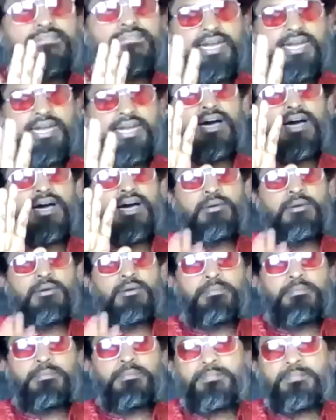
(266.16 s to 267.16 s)

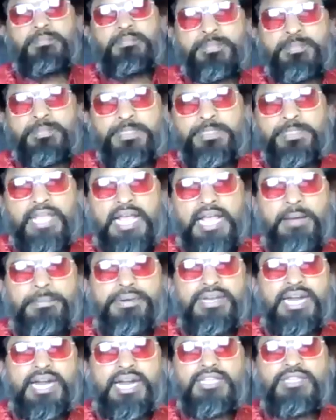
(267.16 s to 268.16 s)
வேண்டாம்
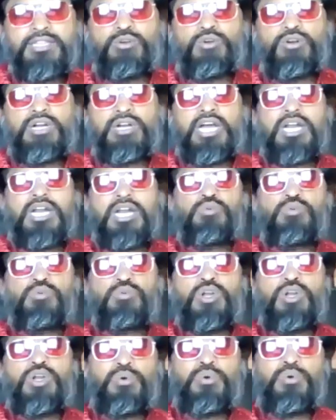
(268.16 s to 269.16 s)
அப்படி நடந்து கொண்டால்
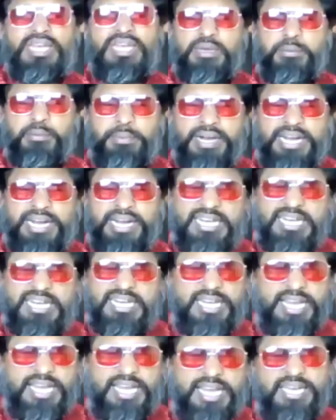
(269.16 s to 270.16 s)
உங்களுடைய பக்க
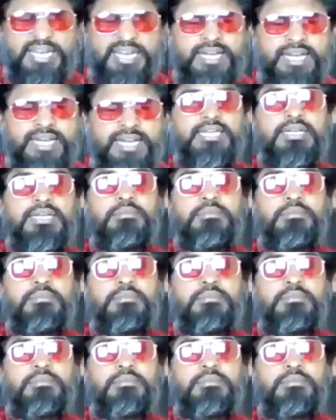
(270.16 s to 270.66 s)
நியாயங்கள்